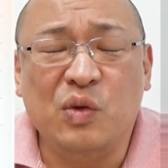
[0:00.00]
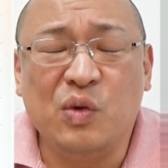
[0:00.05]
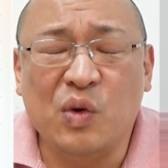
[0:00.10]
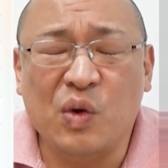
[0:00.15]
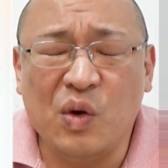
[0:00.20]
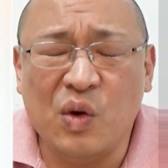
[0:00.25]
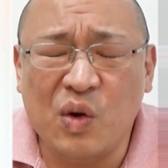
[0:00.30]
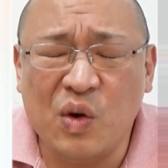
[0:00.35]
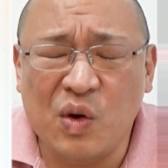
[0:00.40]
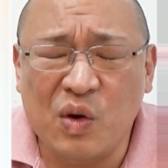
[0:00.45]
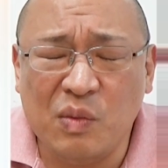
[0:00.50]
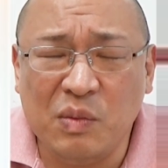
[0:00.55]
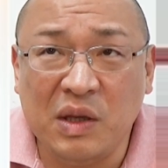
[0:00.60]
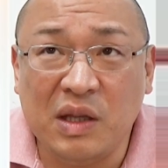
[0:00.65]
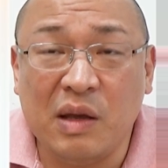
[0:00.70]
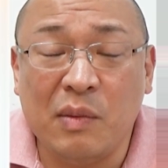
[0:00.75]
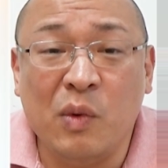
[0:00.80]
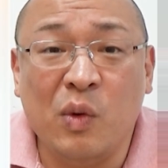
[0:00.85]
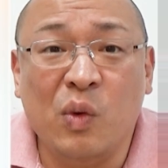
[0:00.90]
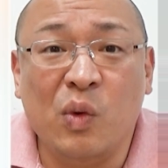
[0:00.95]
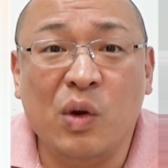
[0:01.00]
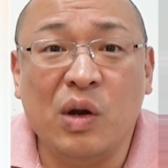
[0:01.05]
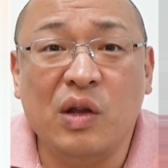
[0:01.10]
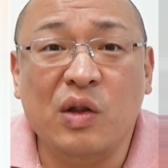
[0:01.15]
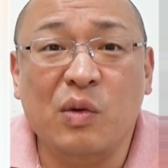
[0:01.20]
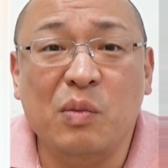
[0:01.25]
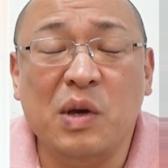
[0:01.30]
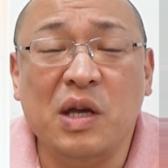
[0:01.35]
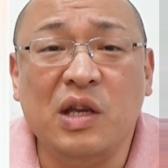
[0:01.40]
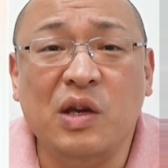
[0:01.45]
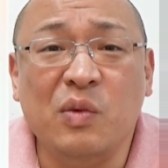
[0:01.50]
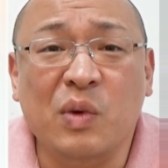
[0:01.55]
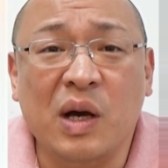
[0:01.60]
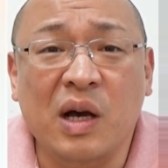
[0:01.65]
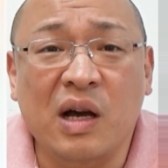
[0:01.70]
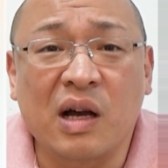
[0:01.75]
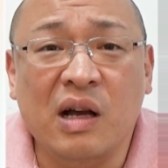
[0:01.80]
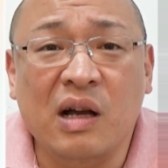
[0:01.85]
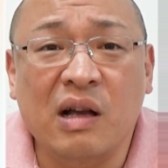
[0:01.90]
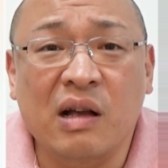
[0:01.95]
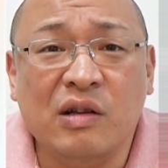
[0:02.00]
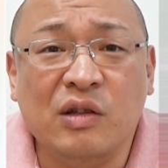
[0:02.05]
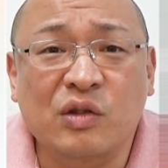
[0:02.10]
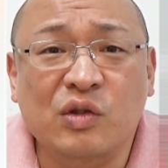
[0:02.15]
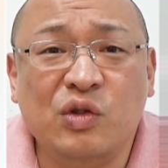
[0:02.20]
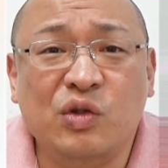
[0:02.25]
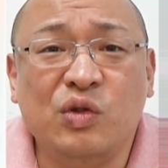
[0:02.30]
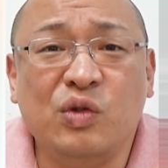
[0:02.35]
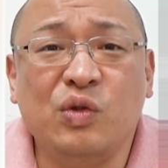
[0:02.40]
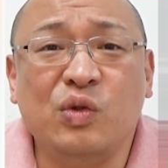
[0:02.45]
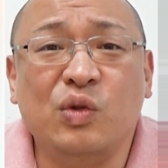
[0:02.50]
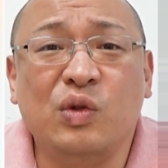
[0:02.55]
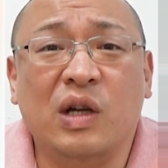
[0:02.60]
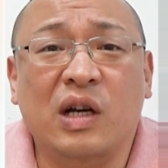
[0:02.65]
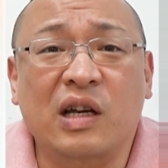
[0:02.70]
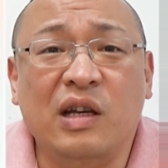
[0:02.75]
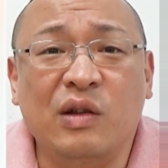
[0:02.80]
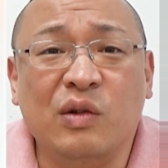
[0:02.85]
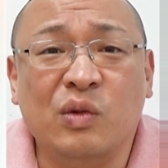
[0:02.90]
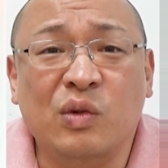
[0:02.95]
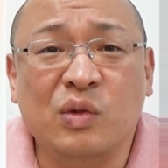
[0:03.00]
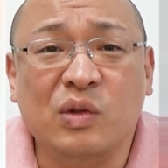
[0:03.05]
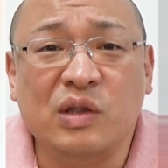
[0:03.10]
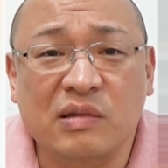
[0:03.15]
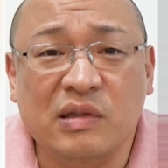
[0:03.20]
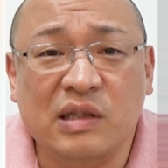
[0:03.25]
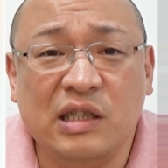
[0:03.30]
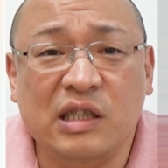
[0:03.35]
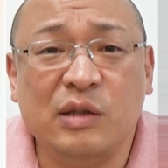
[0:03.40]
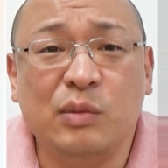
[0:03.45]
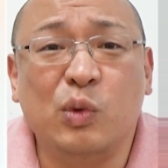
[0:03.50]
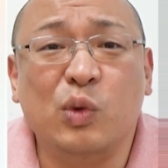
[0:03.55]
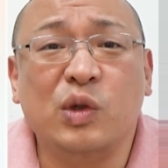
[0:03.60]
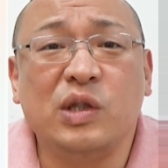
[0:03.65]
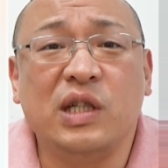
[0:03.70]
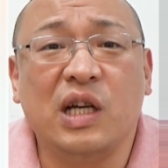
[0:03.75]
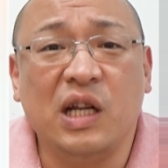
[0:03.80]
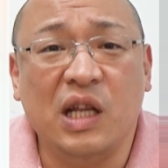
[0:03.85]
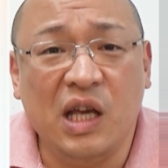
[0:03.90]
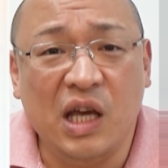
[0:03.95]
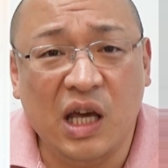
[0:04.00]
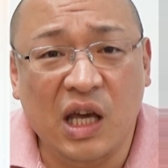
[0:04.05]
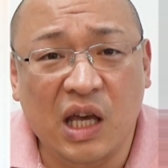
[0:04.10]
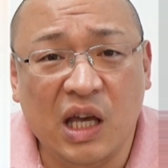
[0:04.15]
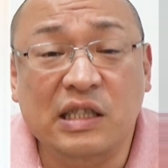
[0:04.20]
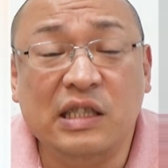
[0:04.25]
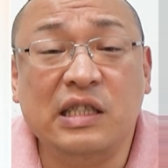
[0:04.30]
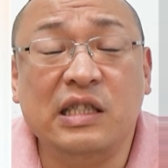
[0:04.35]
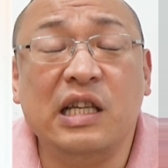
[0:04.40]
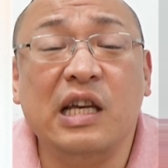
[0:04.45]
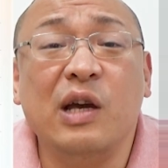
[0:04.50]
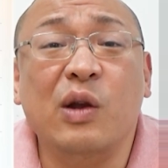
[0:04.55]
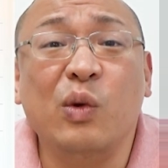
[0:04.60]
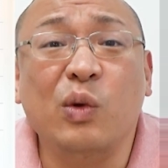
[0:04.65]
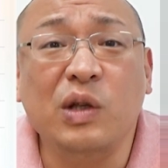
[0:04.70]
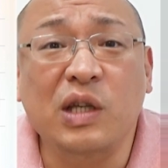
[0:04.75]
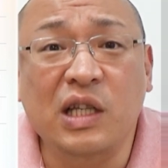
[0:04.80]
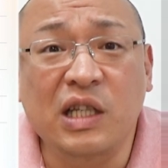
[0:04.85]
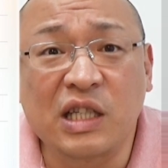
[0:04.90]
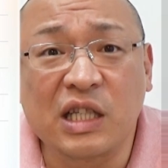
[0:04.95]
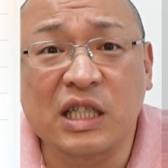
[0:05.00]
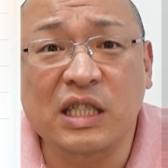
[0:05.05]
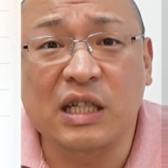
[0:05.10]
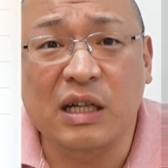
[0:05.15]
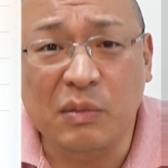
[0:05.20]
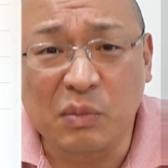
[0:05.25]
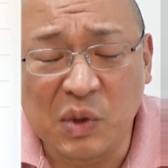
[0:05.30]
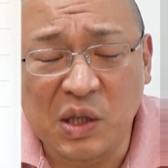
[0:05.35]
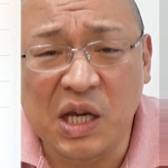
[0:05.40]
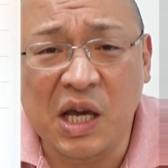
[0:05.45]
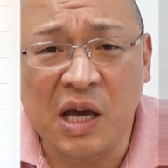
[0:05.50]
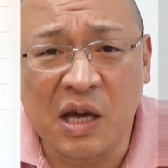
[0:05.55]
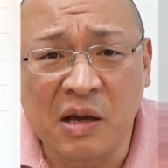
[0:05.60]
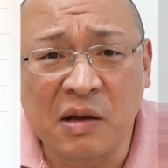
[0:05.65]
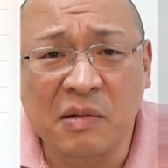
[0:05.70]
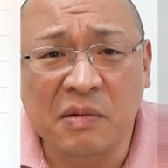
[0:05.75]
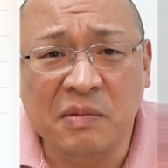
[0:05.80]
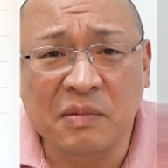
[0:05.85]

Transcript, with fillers: どう見ても俺の目には10代の死亡者例0人にしか見えん。